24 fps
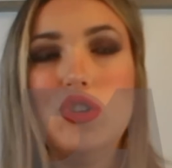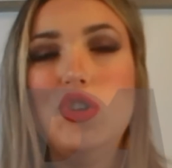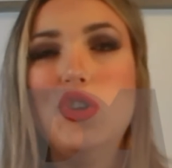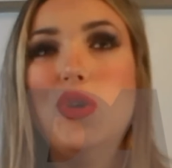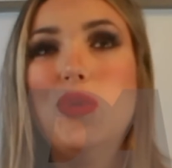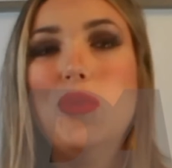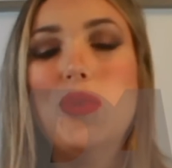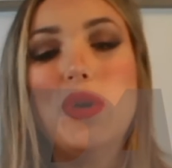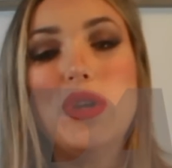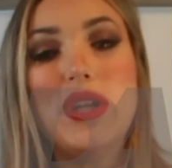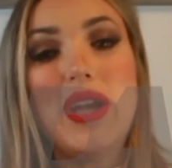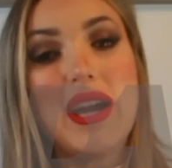No,
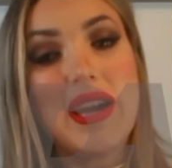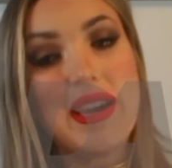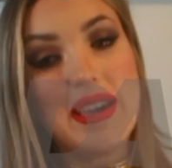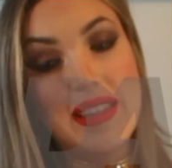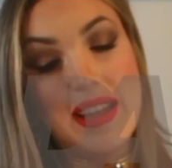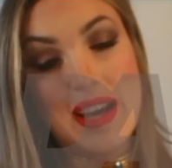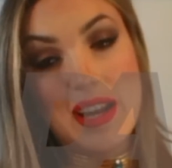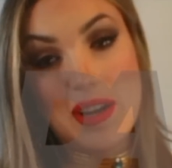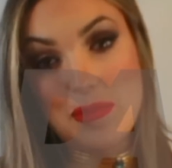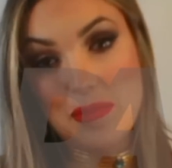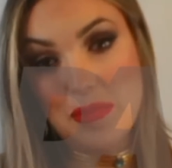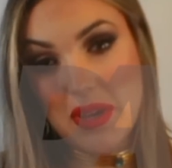¿eh? voy a
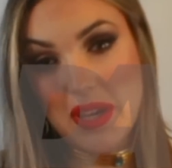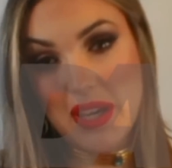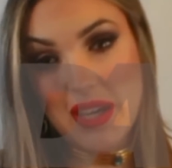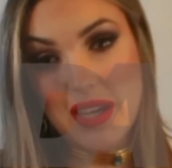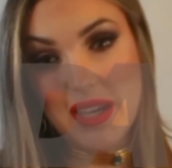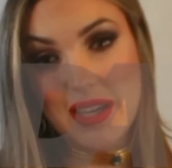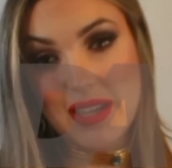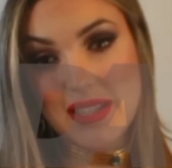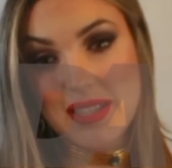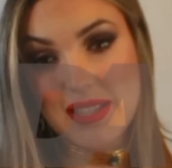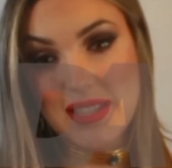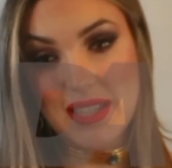
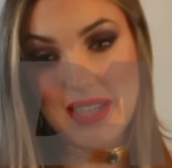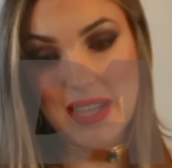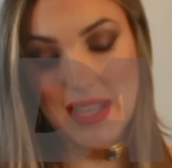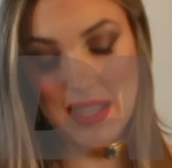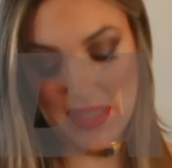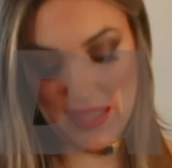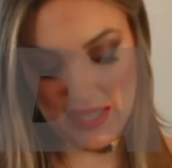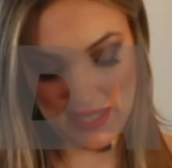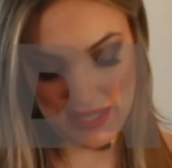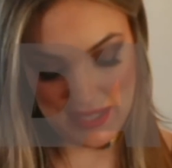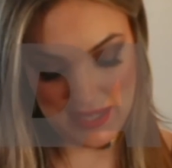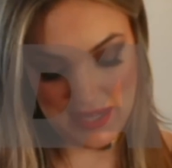quedarme sin
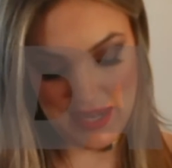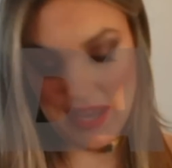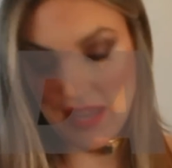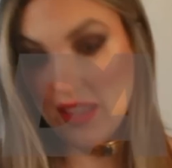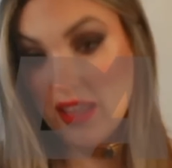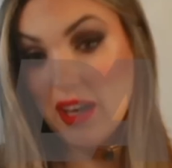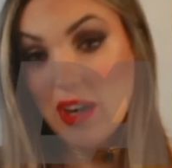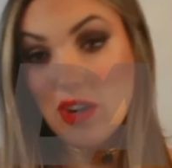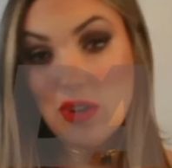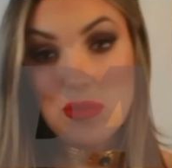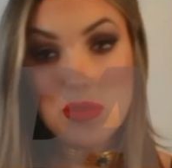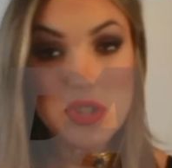hacer
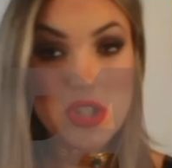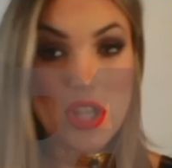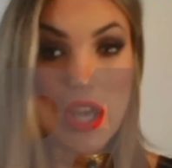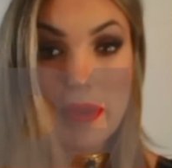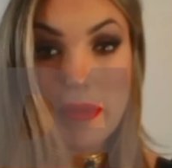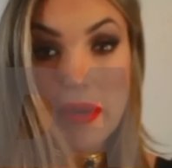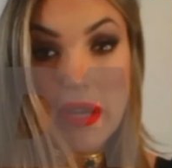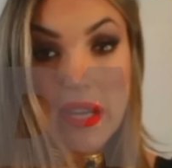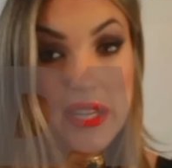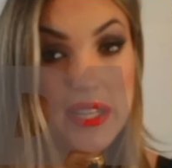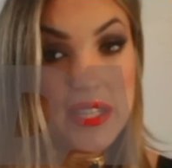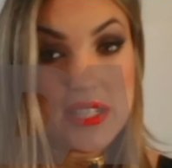nada, como
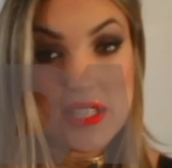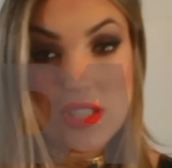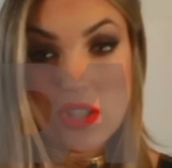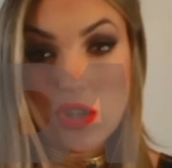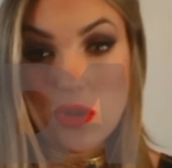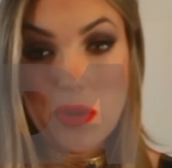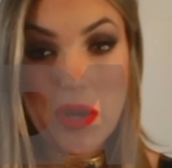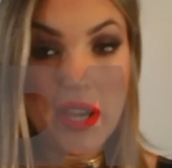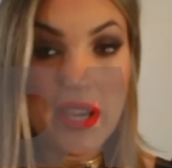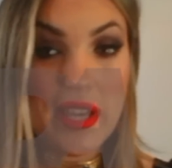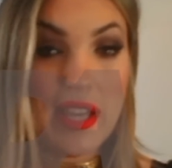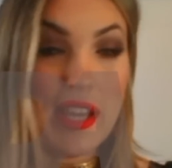sabéis, no
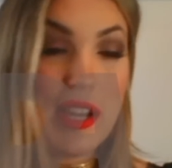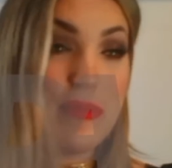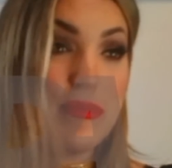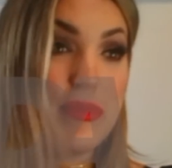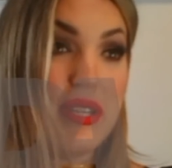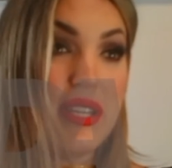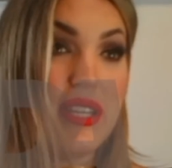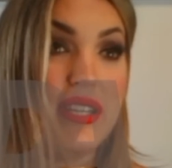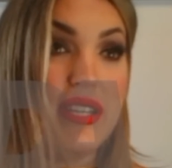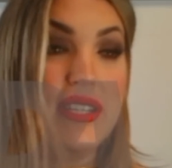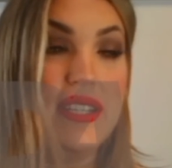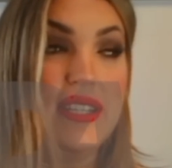voy a
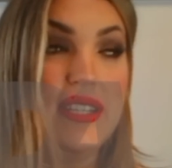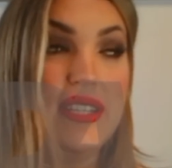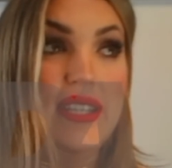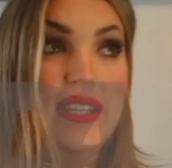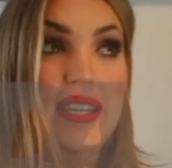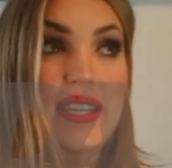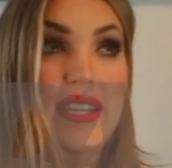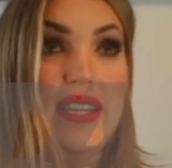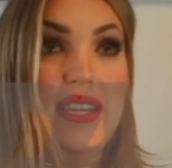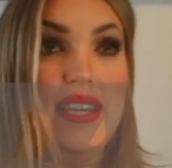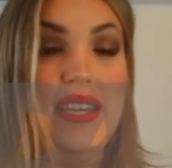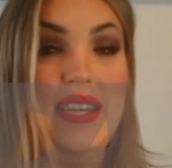quedarme
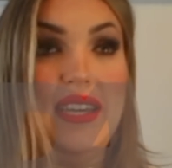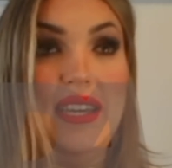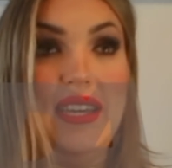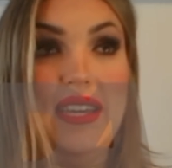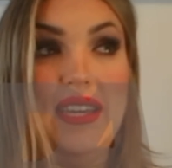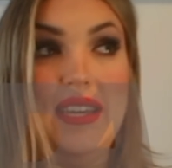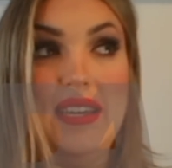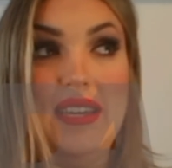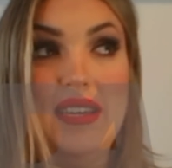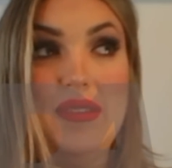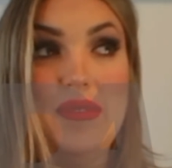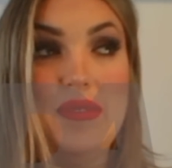
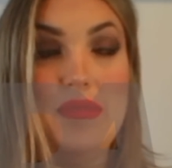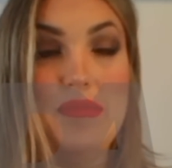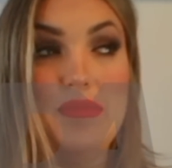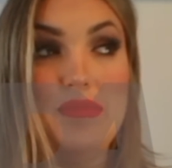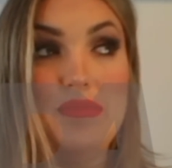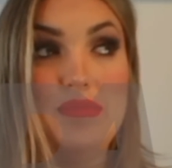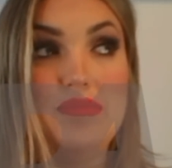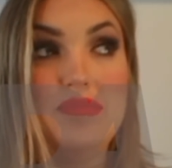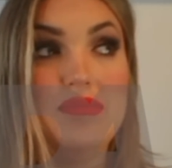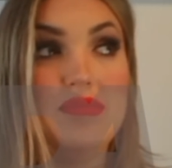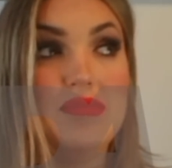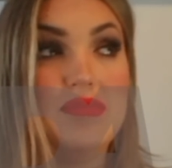eh,
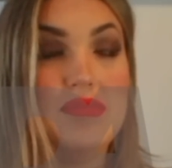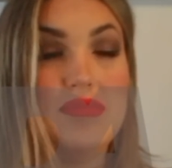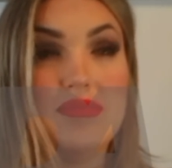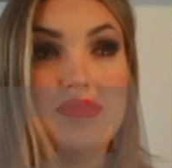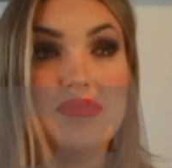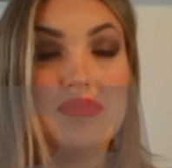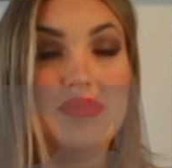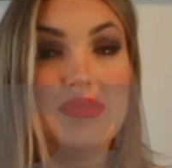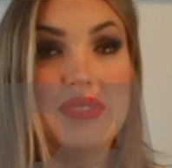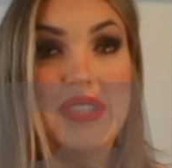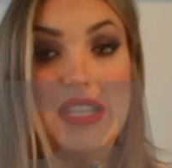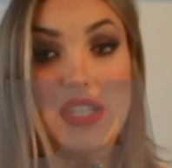
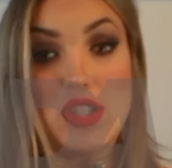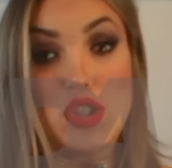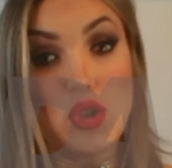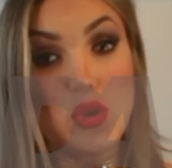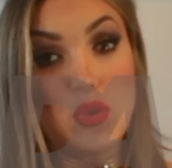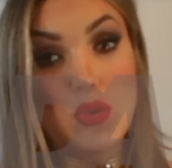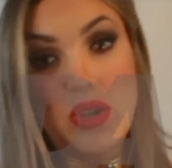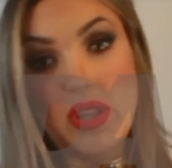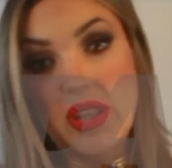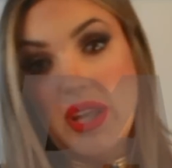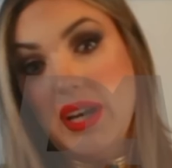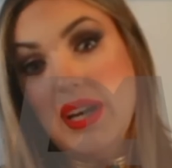
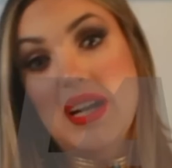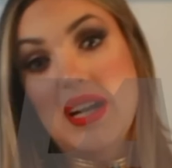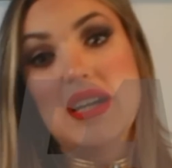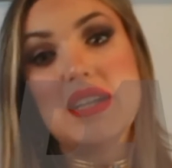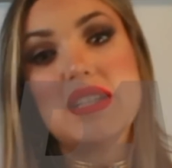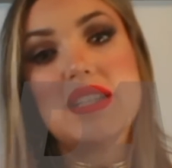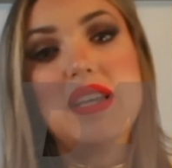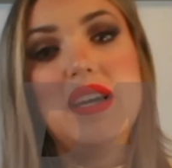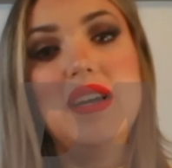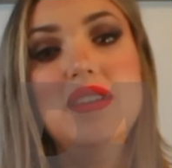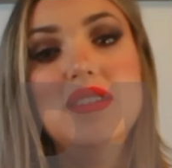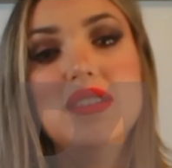destruida en
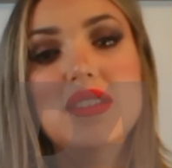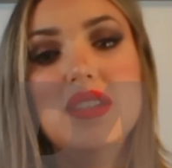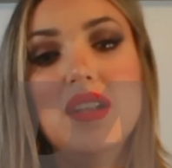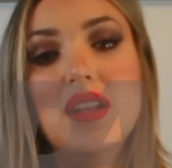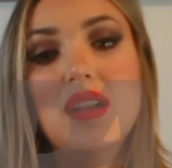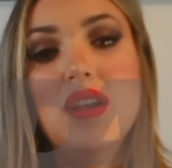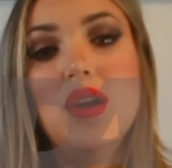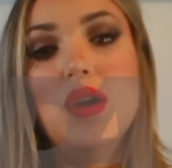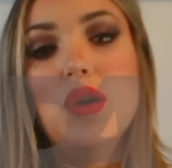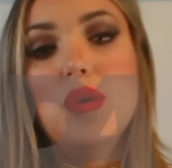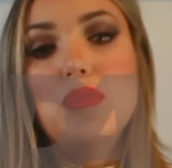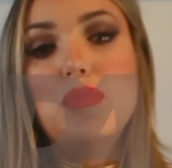casa
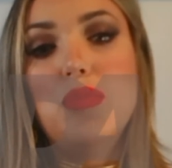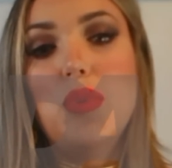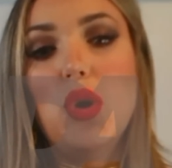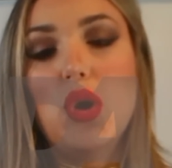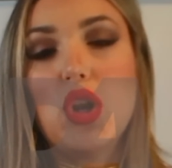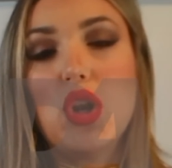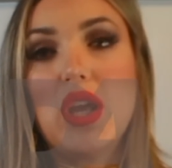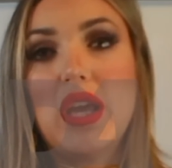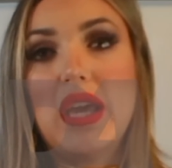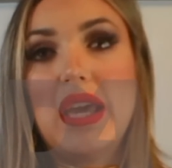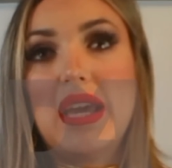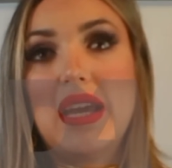
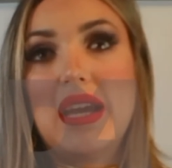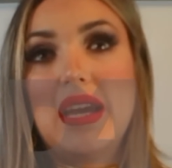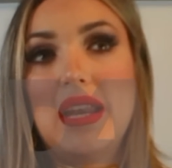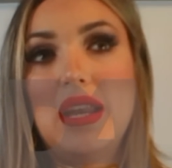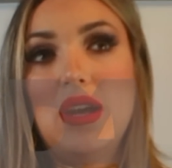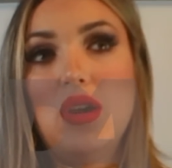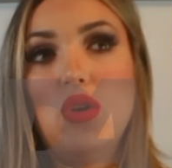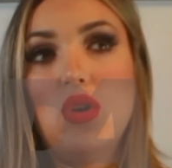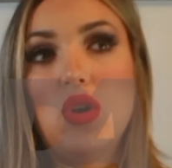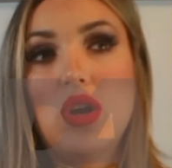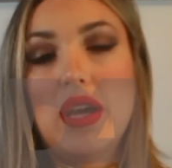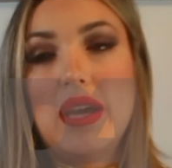porque
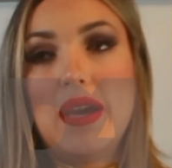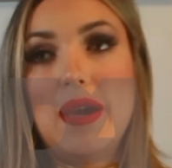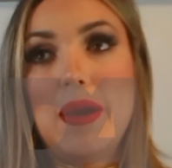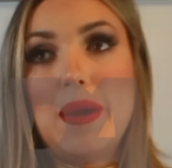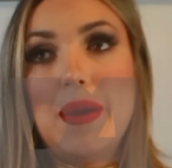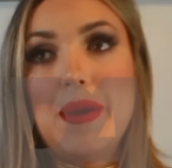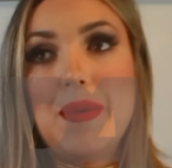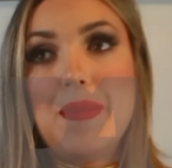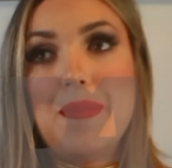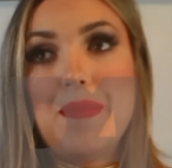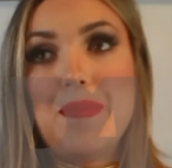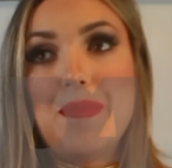creo
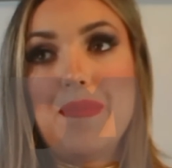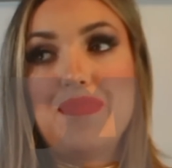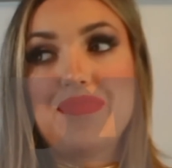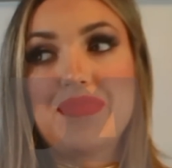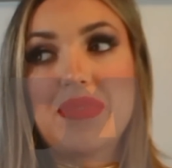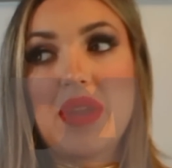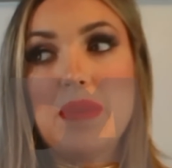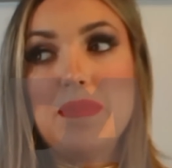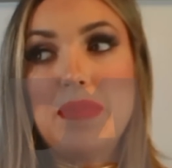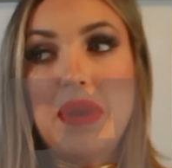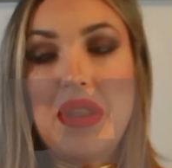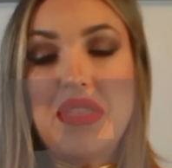que
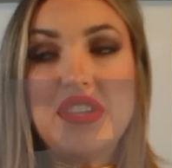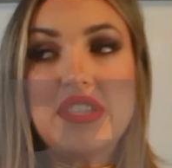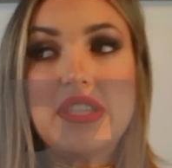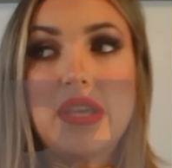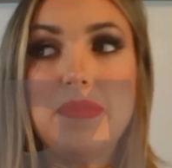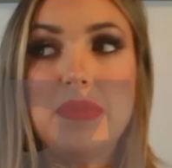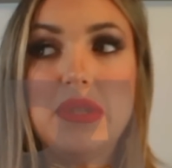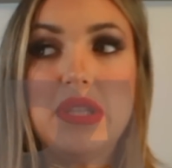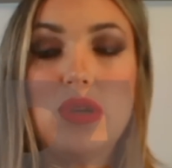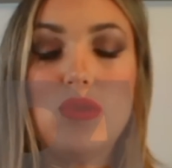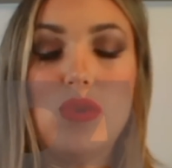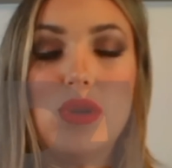mm,
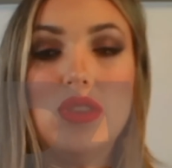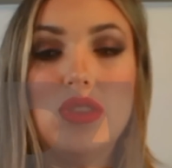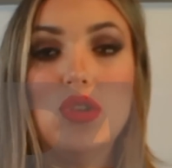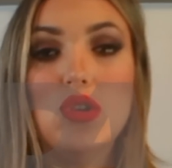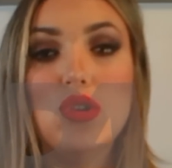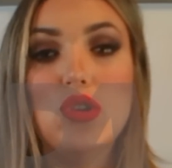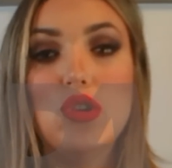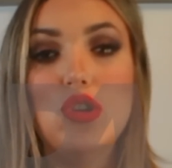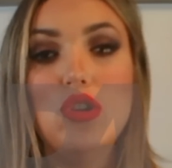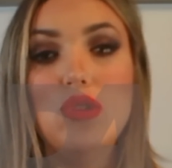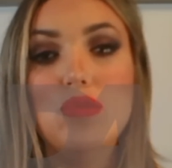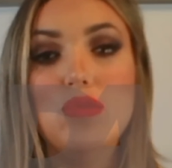precisamente
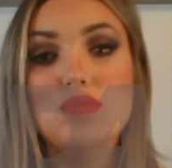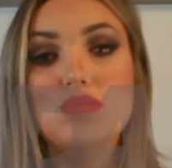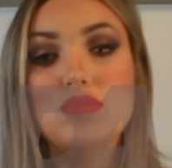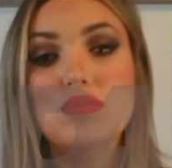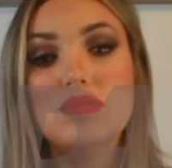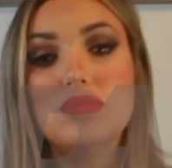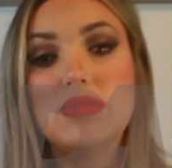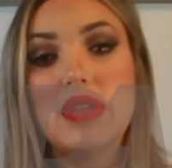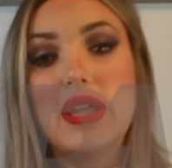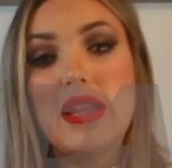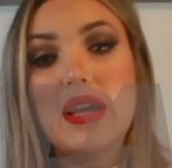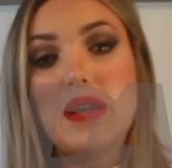cuando
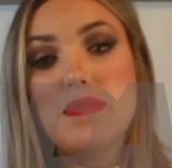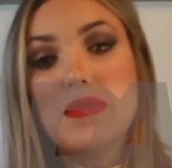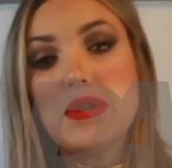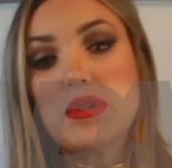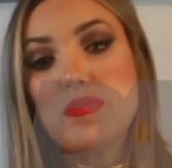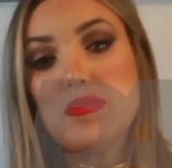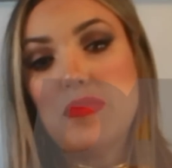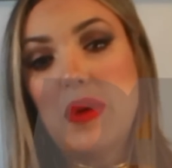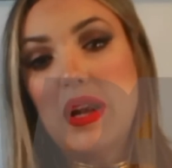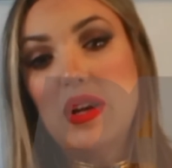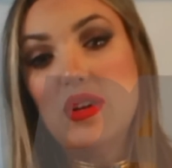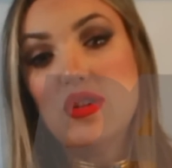mm, te dan más
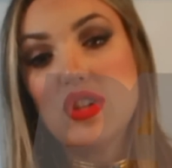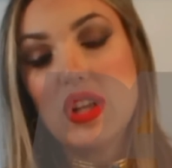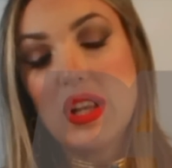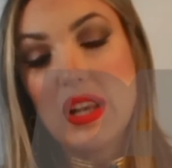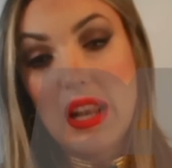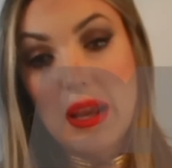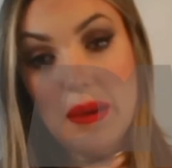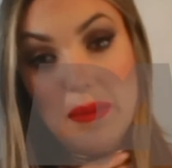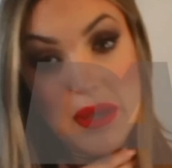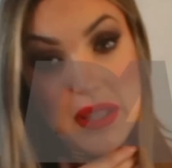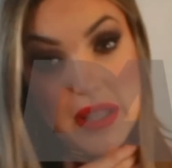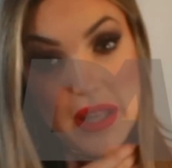palos en
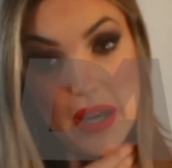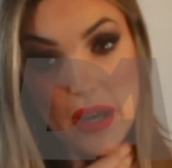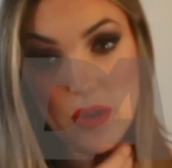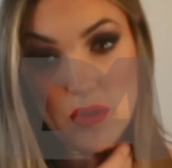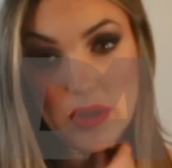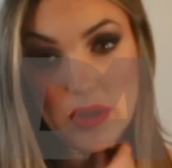la vida y